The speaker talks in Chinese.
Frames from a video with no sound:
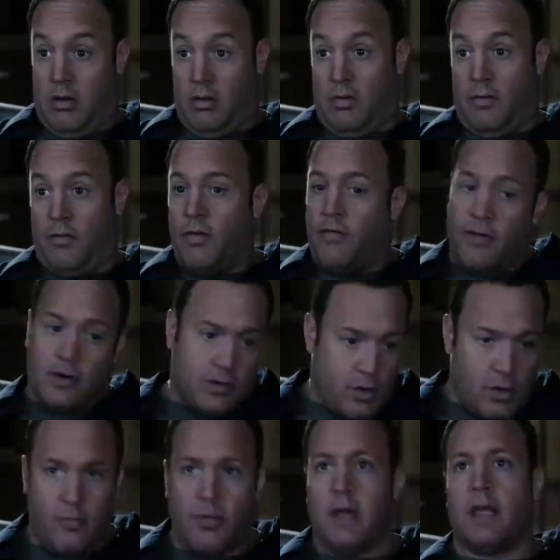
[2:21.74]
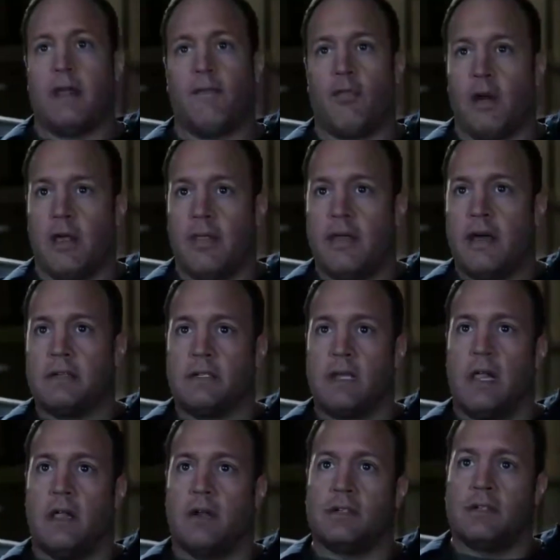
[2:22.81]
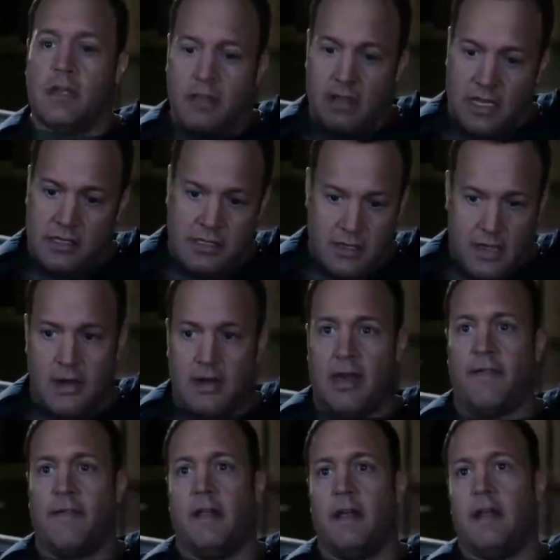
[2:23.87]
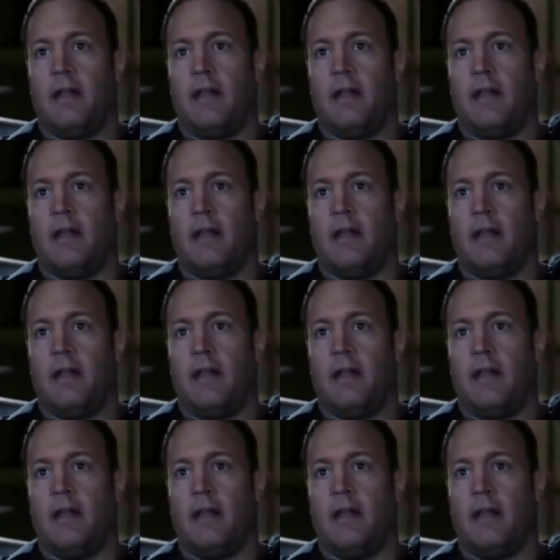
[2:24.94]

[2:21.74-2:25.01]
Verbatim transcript: 败扣篮。那天晚些时候，斯